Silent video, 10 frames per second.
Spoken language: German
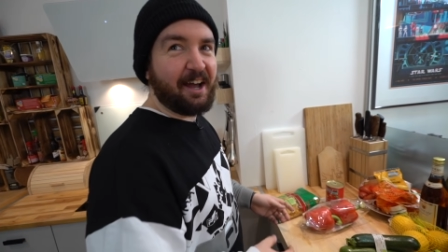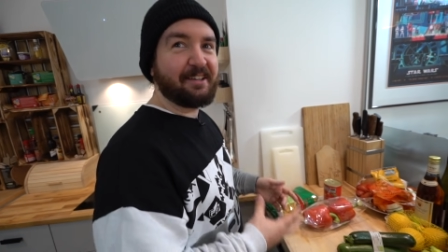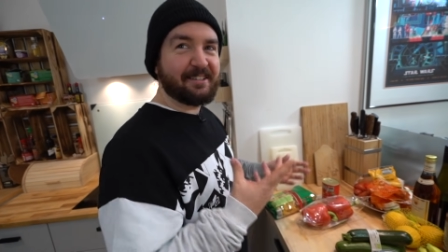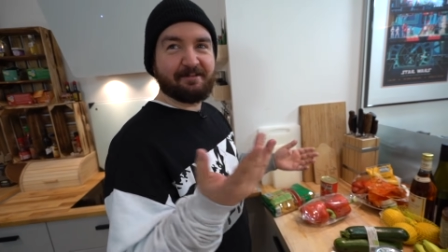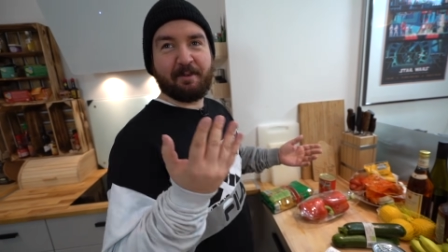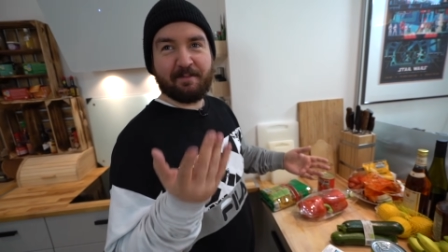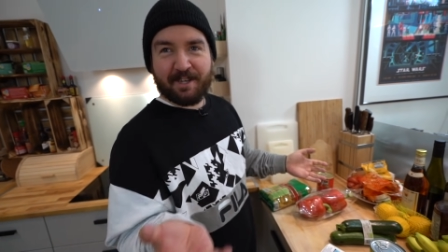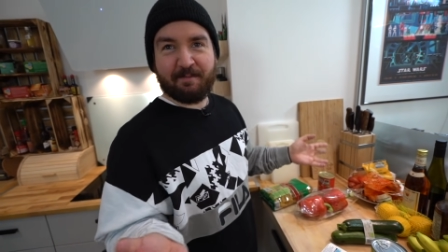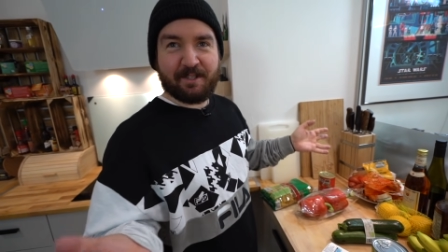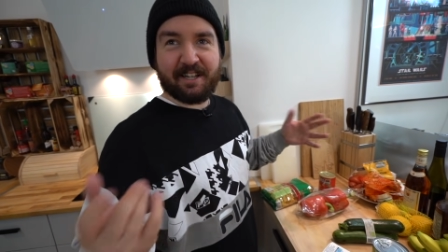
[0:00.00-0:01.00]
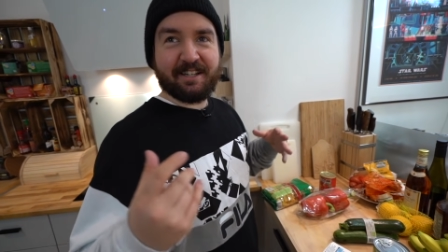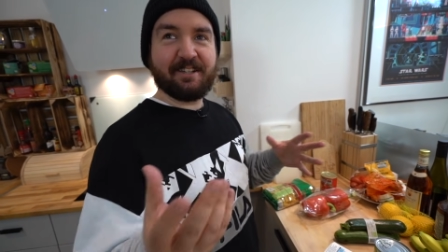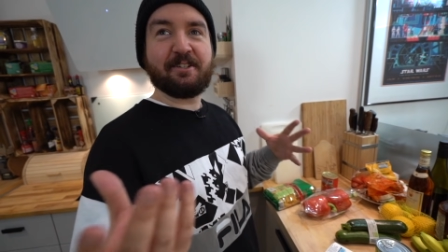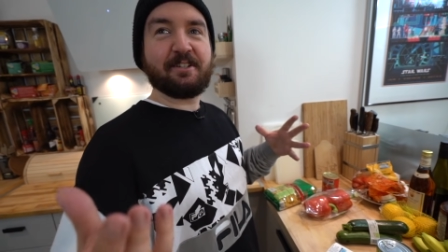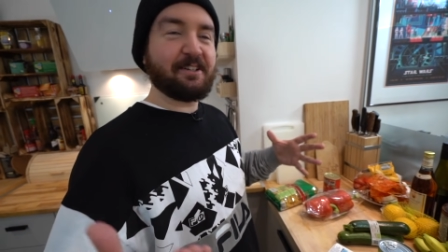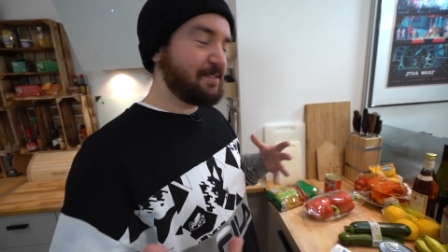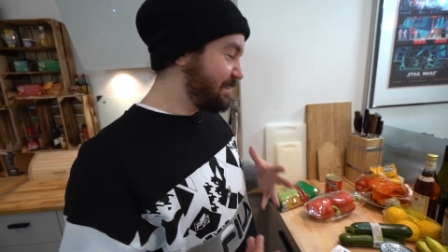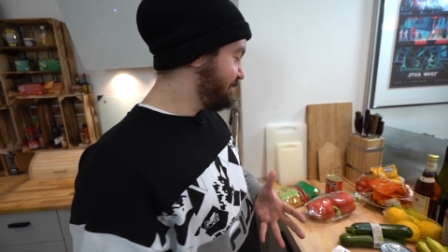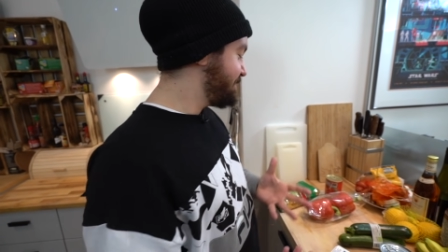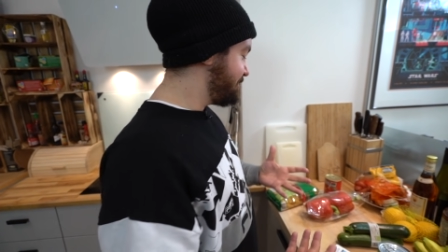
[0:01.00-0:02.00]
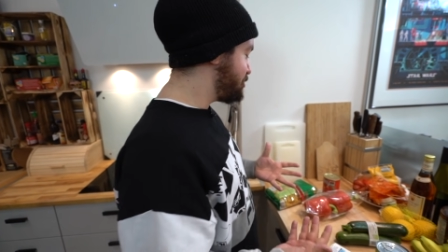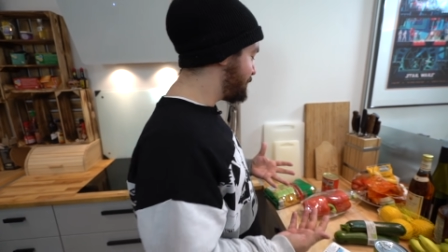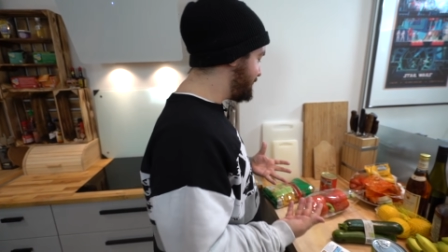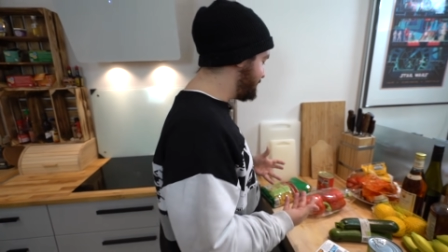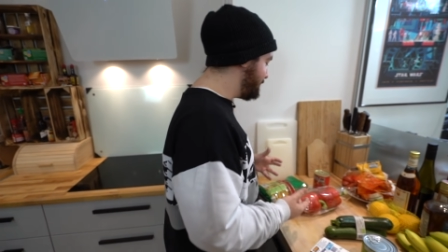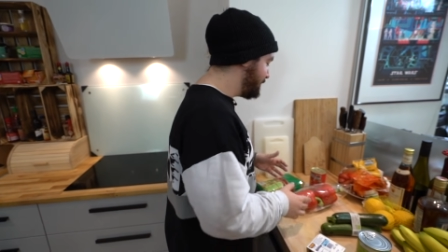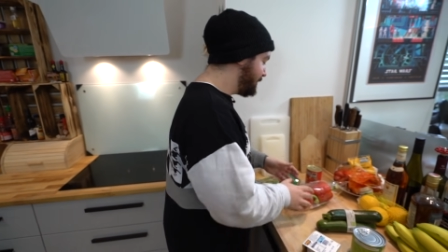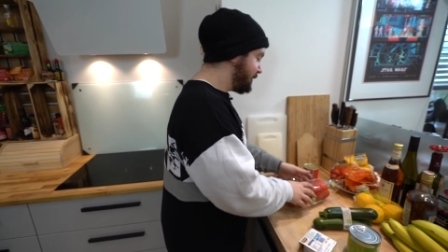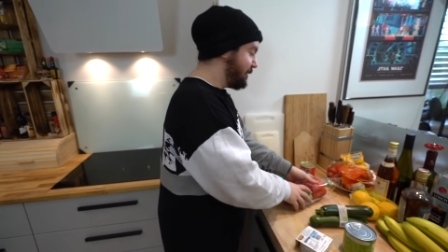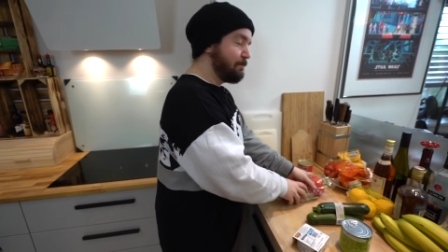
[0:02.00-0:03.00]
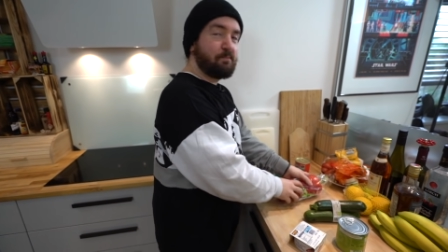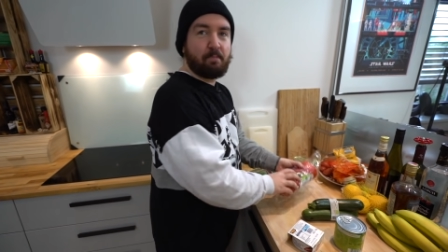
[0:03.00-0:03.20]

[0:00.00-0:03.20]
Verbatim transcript: heißt es bei mir im Italienischen, das was ich spreche. Ähm,